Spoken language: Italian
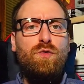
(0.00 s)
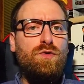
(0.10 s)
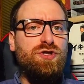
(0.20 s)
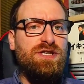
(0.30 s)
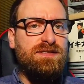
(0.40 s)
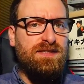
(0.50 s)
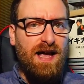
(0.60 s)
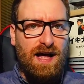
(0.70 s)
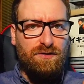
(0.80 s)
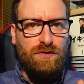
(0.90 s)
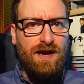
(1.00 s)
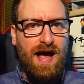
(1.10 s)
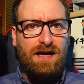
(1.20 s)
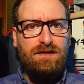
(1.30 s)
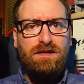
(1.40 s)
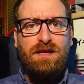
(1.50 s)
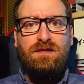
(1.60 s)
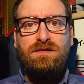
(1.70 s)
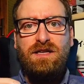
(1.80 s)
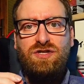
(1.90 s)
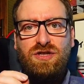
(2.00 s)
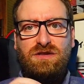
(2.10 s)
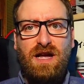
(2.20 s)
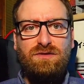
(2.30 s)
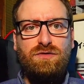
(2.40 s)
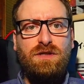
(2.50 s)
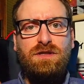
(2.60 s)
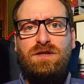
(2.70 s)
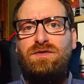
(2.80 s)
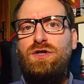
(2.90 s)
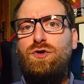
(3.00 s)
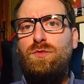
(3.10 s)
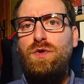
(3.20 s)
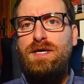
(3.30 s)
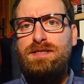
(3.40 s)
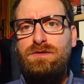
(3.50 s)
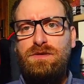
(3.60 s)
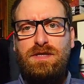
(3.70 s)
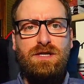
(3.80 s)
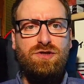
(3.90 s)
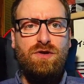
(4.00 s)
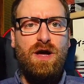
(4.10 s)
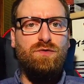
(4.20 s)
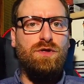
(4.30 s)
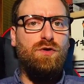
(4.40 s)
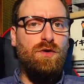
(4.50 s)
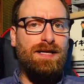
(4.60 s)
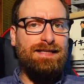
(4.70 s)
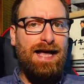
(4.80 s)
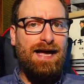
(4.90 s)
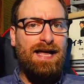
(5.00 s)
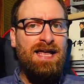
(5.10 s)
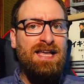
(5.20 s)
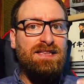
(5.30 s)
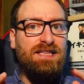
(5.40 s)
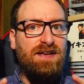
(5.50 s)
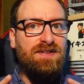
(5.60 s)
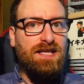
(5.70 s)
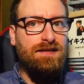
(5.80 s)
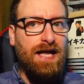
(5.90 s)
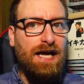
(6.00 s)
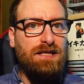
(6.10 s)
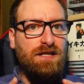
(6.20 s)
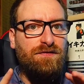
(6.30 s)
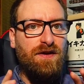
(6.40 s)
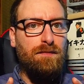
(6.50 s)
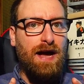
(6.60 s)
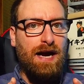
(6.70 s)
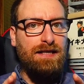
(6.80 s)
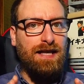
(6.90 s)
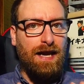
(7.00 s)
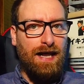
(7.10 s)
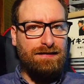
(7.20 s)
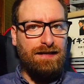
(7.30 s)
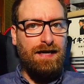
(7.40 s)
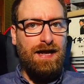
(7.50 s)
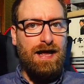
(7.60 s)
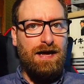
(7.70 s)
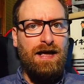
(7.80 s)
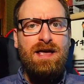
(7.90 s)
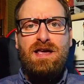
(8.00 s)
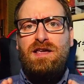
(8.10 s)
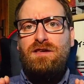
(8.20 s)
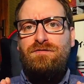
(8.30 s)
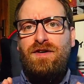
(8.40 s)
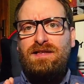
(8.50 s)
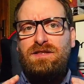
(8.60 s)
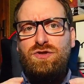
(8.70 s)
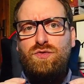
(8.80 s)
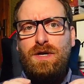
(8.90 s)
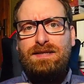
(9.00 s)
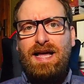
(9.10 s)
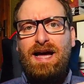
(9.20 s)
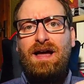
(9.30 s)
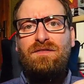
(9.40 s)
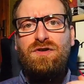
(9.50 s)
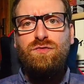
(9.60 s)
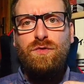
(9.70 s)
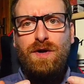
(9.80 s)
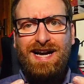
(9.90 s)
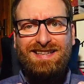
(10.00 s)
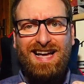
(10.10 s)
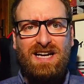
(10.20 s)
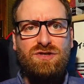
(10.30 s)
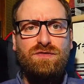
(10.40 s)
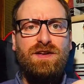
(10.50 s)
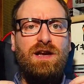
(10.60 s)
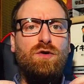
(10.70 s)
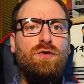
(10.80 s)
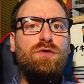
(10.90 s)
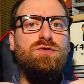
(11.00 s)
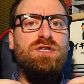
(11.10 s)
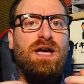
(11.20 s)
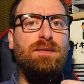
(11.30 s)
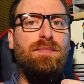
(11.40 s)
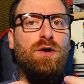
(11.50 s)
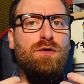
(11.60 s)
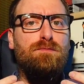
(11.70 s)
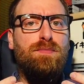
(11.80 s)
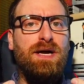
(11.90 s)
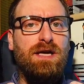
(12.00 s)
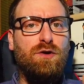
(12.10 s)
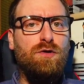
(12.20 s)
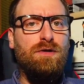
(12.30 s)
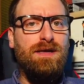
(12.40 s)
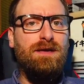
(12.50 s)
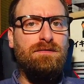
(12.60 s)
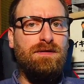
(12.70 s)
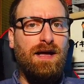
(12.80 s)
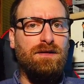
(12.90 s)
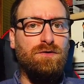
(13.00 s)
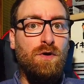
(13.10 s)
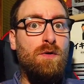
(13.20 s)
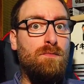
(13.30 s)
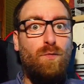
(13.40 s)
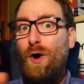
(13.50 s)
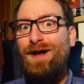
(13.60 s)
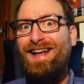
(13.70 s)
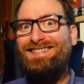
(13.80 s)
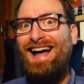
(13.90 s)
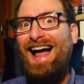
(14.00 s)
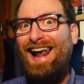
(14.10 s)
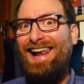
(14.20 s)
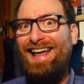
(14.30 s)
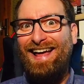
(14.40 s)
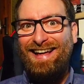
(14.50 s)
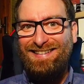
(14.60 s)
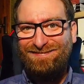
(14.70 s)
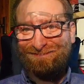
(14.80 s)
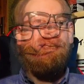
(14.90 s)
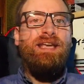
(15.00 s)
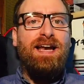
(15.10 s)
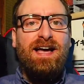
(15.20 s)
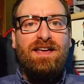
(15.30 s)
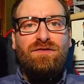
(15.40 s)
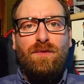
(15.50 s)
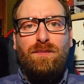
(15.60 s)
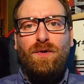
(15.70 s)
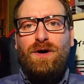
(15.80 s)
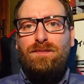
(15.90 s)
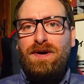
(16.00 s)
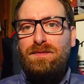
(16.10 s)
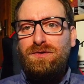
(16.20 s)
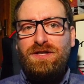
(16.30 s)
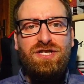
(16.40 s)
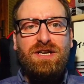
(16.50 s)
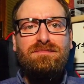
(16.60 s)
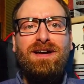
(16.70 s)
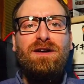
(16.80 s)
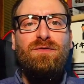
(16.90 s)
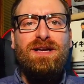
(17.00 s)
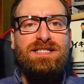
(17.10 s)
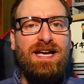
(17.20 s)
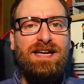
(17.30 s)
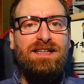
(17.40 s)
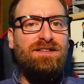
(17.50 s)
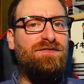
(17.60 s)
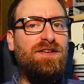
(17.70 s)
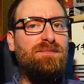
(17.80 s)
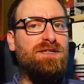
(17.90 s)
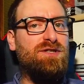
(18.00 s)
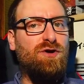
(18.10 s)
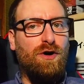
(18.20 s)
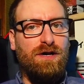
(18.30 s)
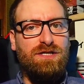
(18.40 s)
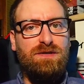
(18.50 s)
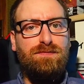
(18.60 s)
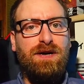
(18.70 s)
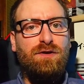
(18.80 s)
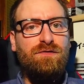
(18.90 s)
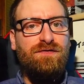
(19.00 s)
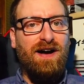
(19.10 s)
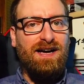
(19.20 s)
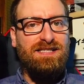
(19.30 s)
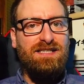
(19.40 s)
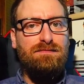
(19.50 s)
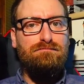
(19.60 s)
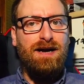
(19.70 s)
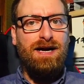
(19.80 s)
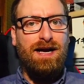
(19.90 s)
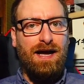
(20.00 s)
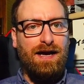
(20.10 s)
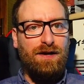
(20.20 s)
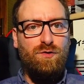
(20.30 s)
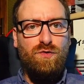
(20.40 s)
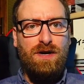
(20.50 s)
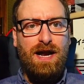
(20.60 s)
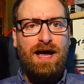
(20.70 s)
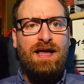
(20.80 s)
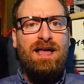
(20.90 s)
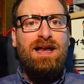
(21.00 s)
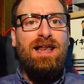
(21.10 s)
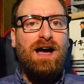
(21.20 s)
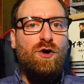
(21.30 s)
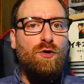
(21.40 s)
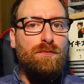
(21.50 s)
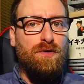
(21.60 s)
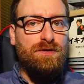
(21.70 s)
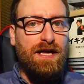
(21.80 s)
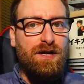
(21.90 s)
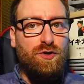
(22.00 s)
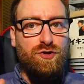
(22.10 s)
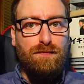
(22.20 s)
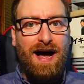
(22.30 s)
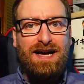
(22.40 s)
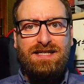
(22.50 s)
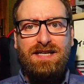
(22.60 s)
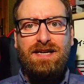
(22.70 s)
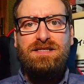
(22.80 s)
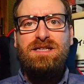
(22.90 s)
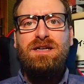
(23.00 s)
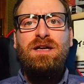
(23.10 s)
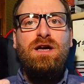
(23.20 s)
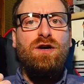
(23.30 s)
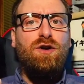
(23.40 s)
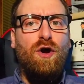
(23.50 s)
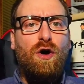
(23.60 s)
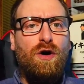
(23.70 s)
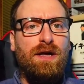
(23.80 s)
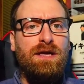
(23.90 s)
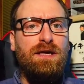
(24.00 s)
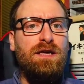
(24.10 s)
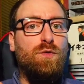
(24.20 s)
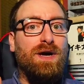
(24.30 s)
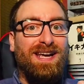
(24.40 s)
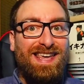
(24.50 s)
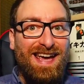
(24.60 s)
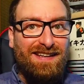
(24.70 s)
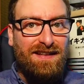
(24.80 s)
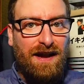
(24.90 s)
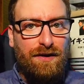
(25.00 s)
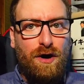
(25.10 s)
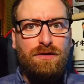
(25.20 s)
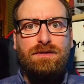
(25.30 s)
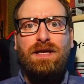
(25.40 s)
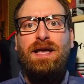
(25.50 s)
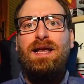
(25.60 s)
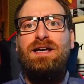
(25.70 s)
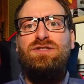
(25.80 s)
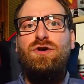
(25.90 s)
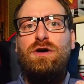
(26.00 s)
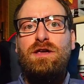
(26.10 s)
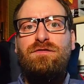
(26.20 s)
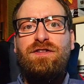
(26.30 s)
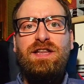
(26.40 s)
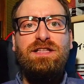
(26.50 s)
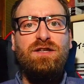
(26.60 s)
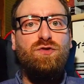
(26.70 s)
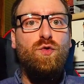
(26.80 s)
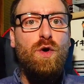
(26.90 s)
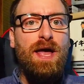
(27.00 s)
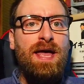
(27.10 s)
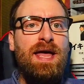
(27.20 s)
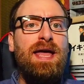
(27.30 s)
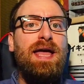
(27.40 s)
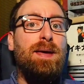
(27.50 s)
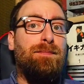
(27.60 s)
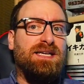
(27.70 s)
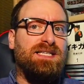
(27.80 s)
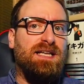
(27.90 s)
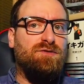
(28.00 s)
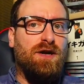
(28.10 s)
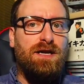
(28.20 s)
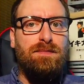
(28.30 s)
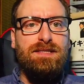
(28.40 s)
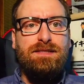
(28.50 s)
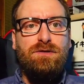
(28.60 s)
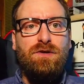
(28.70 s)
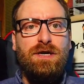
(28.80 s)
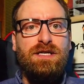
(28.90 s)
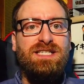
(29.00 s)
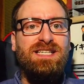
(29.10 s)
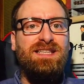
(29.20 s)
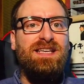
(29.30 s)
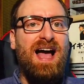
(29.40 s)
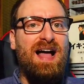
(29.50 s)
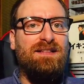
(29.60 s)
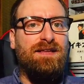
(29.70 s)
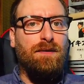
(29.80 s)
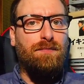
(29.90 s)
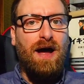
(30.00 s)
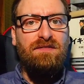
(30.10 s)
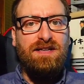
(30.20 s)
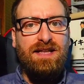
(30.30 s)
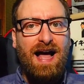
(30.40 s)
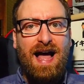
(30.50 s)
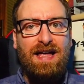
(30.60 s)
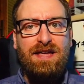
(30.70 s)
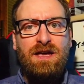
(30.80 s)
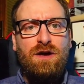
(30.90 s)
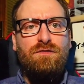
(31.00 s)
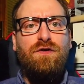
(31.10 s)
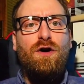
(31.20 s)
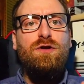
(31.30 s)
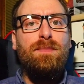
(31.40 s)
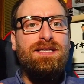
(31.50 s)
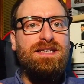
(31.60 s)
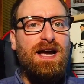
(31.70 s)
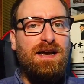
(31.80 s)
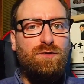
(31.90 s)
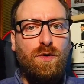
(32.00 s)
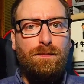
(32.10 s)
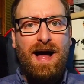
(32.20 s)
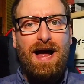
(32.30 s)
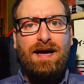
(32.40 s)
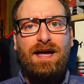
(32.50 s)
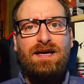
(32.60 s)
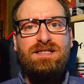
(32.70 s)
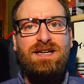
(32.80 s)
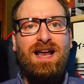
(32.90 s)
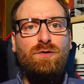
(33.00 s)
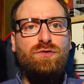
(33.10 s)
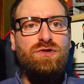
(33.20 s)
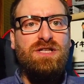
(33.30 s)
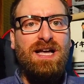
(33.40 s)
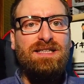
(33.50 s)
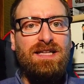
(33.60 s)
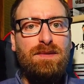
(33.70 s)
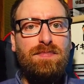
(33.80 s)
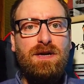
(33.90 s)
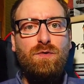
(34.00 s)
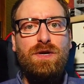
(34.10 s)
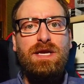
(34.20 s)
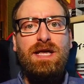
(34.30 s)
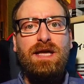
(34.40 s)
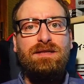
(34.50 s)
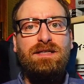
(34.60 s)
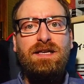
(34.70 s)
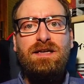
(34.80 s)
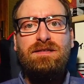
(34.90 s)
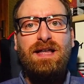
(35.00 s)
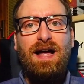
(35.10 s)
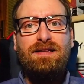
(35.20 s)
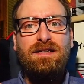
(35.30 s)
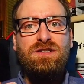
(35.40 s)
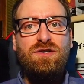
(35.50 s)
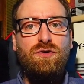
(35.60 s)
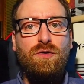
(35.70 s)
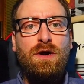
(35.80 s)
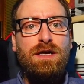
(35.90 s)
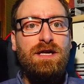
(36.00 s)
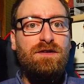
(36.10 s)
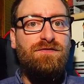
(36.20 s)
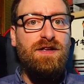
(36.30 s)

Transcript: Uno scienziato in Artide, intercettando i tentativi di comunicazione degli astronauti con la Terra, deve tentare di fermarli dall'atterrare. Infatti sulla Terra è avvenuta una catastrofe catastrofe loro sarebbero in pericolo rientrando. Buon Natale! In arrivo poi il primo dicembre una serie di film storici per non farsi mancare nulla. La combo dei Ghostbusters, Glory, I Guerrieri della Notte, La Storia Infinita 2 e passando all'animazione City Hunter, Private Eye, Voglio mangiare il tuo pancreas, L'autostrada dei pinguini e Teen Titans Go, il